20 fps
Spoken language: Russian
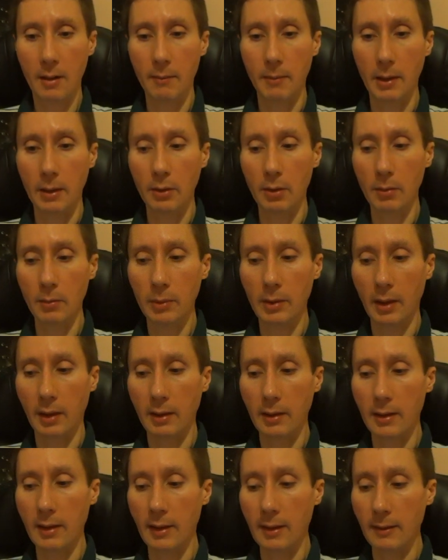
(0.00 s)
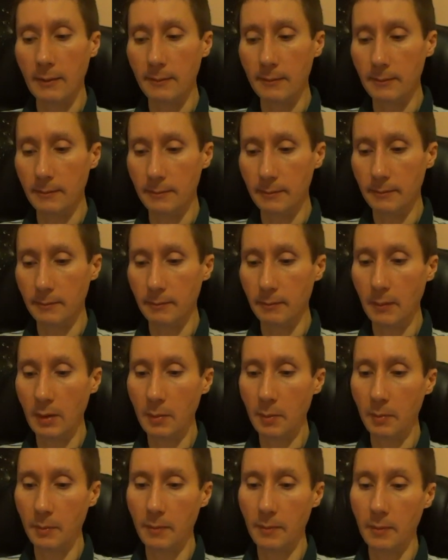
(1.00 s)
Потом, когда
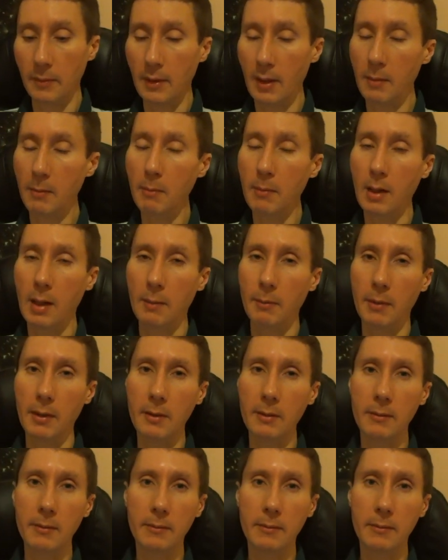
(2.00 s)
мы, нам мама